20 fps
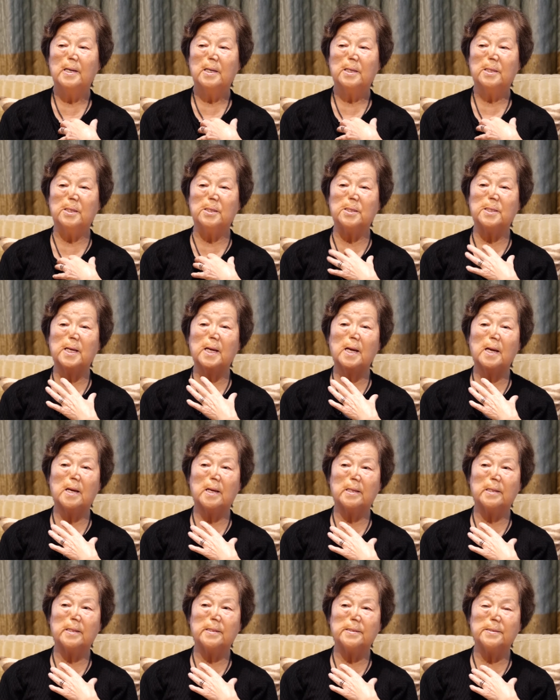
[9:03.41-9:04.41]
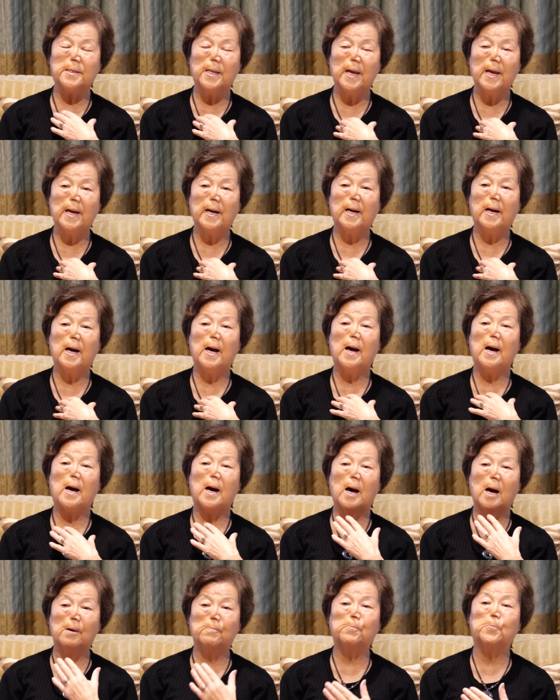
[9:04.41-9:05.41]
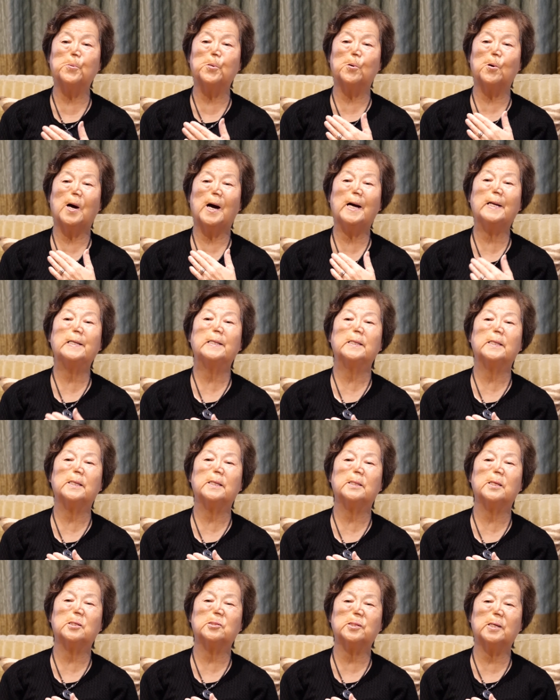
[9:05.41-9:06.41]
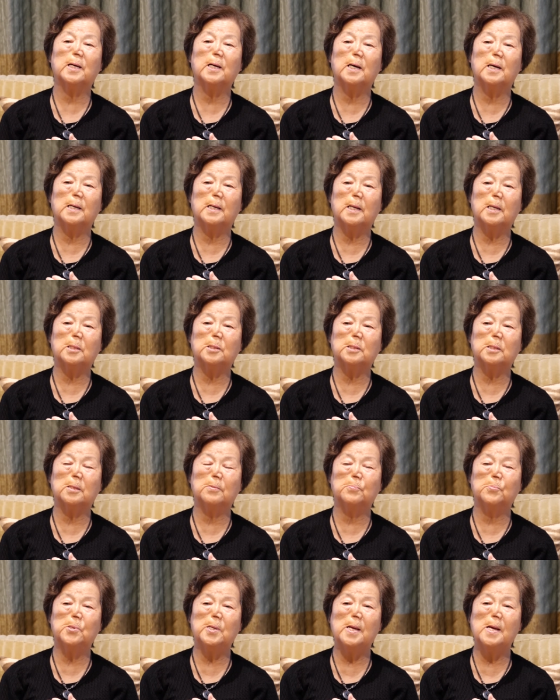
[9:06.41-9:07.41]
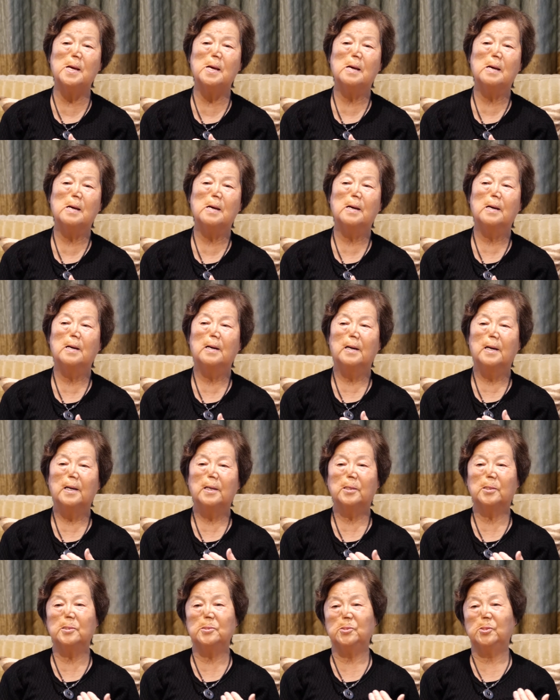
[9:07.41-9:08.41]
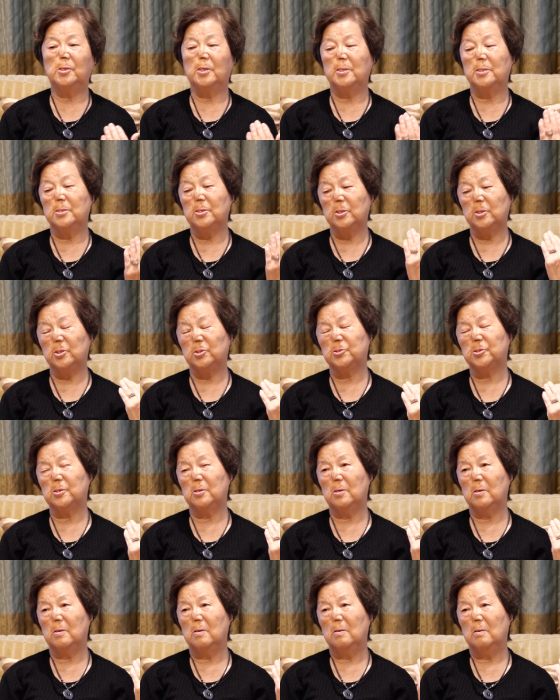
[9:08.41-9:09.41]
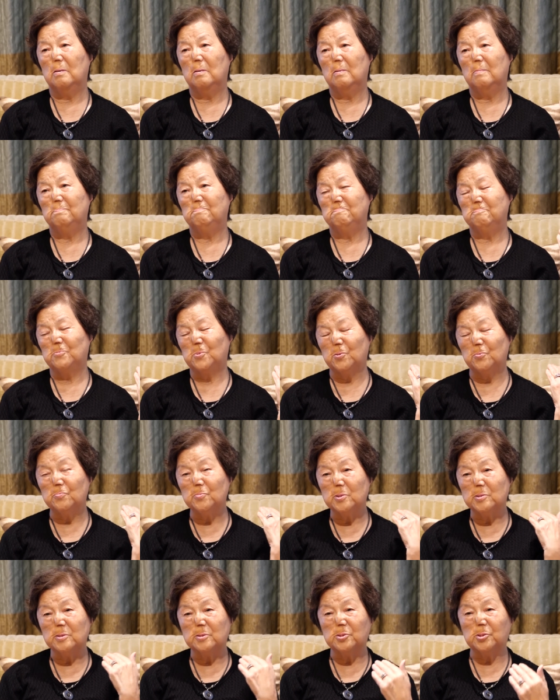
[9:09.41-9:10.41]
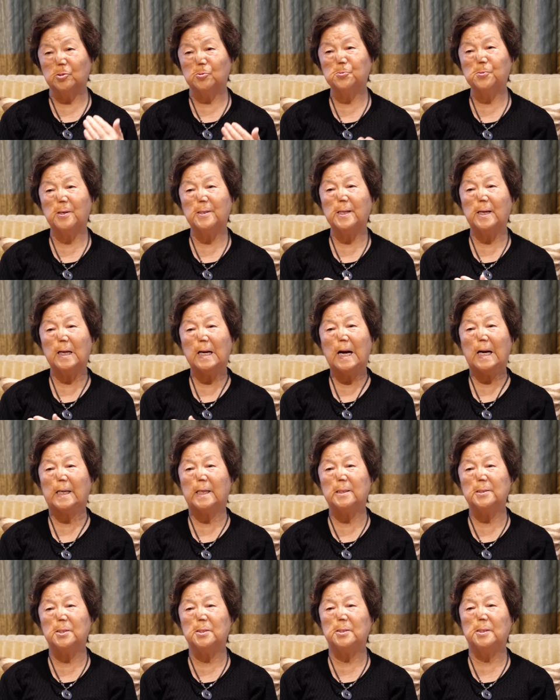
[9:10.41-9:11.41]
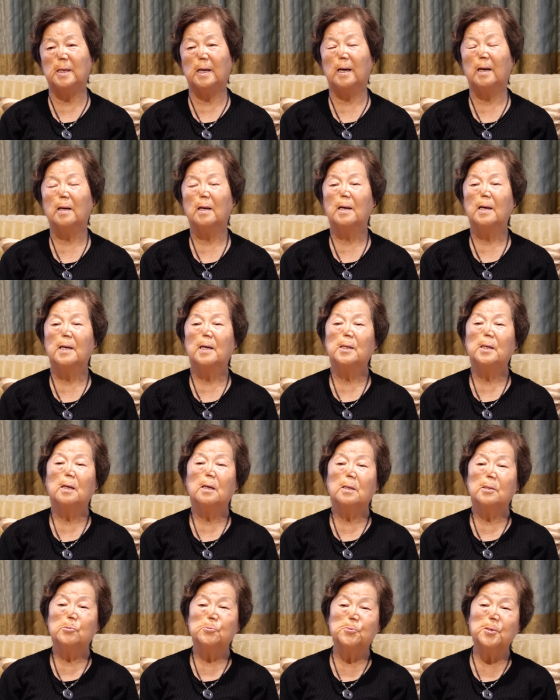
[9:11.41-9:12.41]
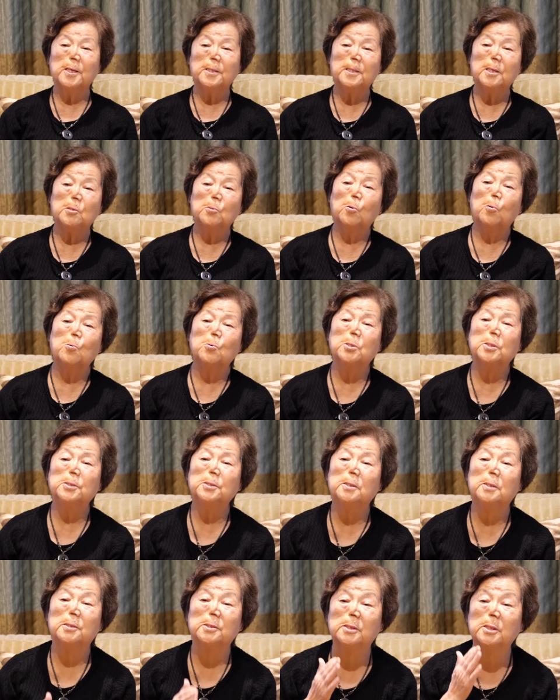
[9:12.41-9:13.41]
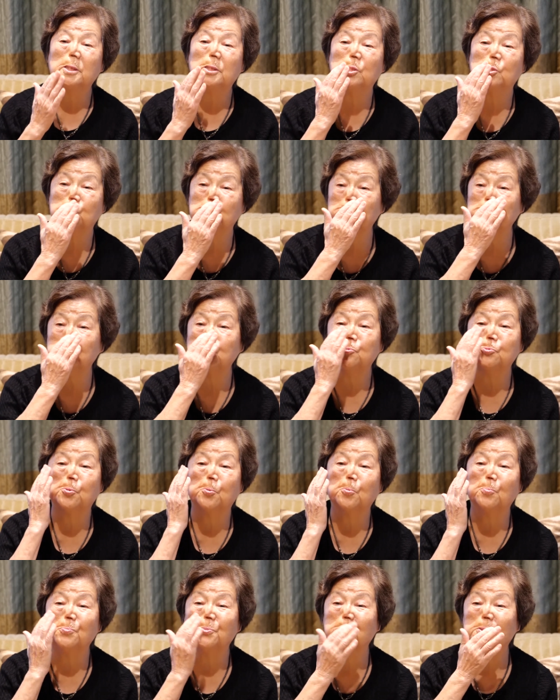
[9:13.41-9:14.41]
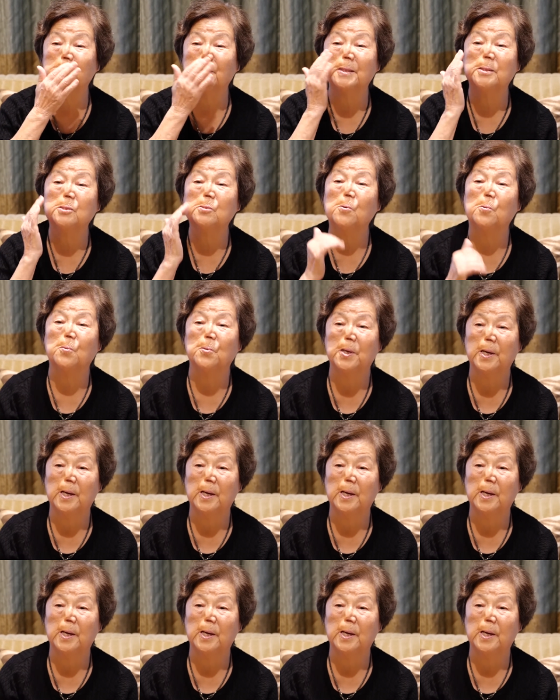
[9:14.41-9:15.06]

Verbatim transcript: 그게 내가 앞으로 할 일이다 생각을 했기 때문에 그 이제 여기서 그럼 이제 스웨덴 가겠느냐. 스웨덴 온 거는 여기 수술 조금 더 받으러 온